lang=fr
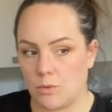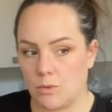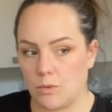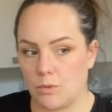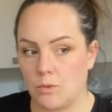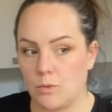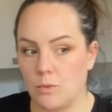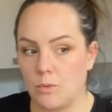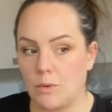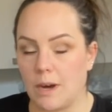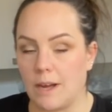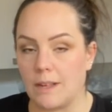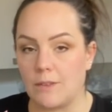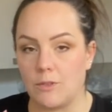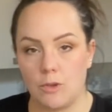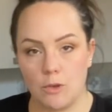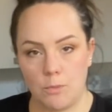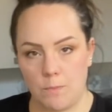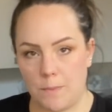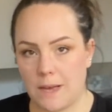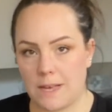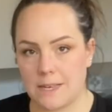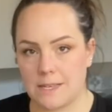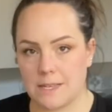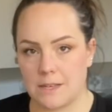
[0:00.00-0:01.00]
Nous, à deux
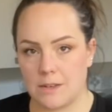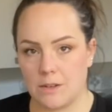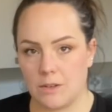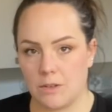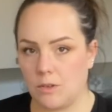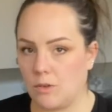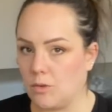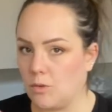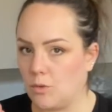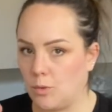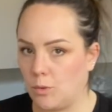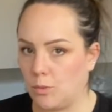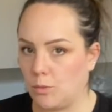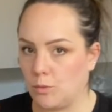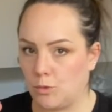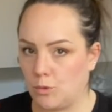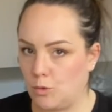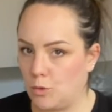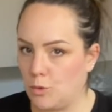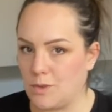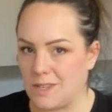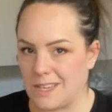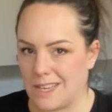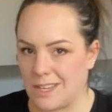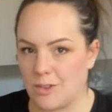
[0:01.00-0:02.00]
personnes, dont
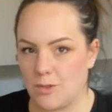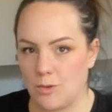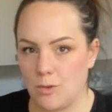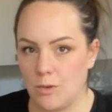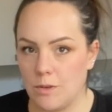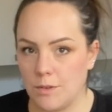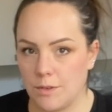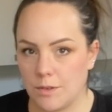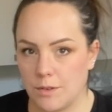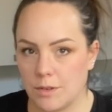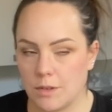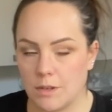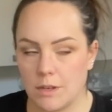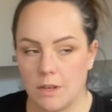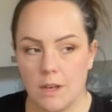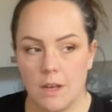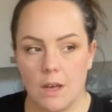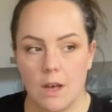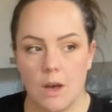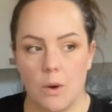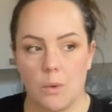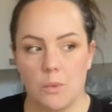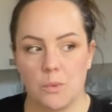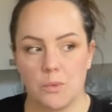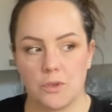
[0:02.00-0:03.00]
deux adultes,
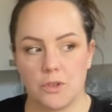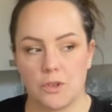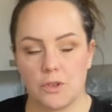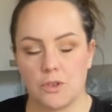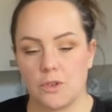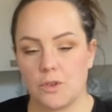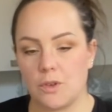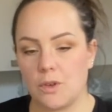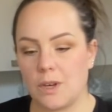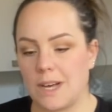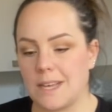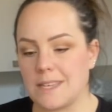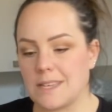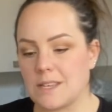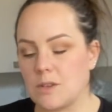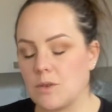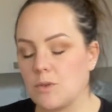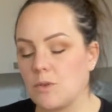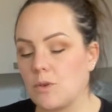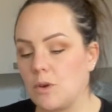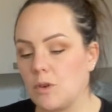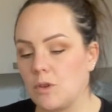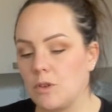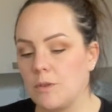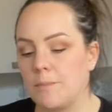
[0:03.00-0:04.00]
on s'en sort à
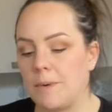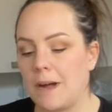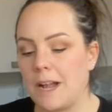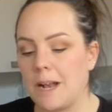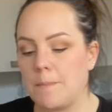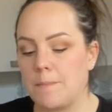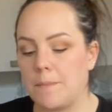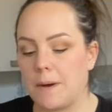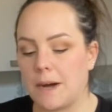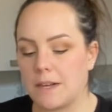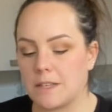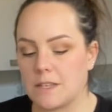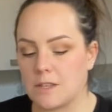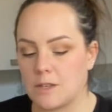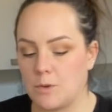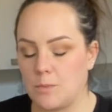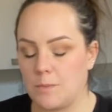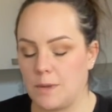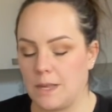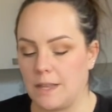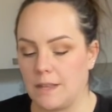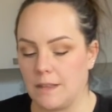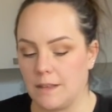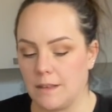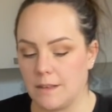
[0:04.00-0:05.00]
130 balles par
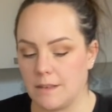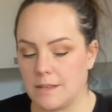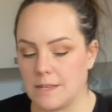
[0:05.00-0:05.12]
semaine.